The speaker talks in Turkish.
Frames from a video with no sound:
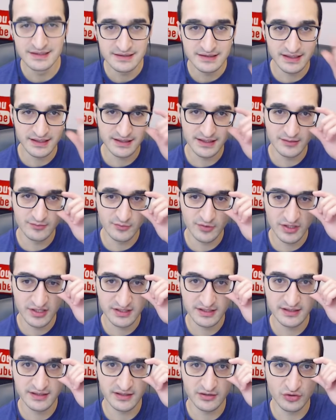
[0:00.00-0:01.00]
Zaten bu
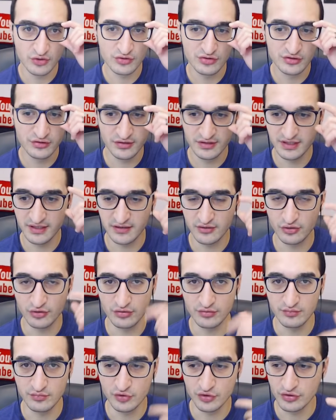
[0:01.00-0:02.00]
arada da gözlük
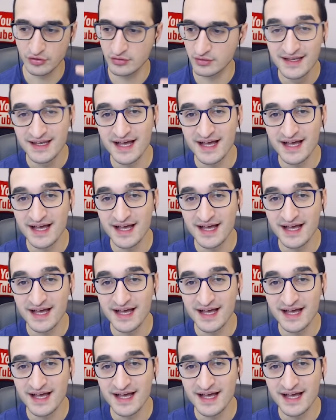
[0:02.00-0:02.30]
takıyorum bugün.